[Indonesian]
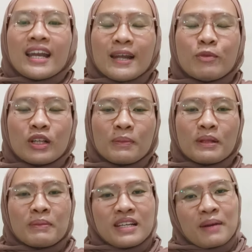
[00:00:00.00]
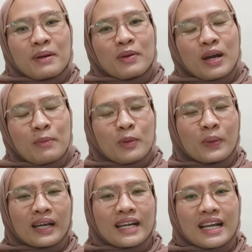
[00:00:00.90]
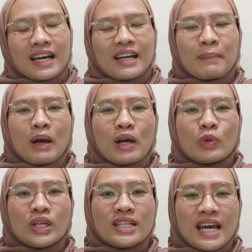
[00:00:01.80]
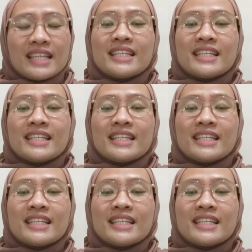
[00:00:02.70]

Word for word: Dan buat teman-teman yang baru gabung, perkenalkan nama aku Ida.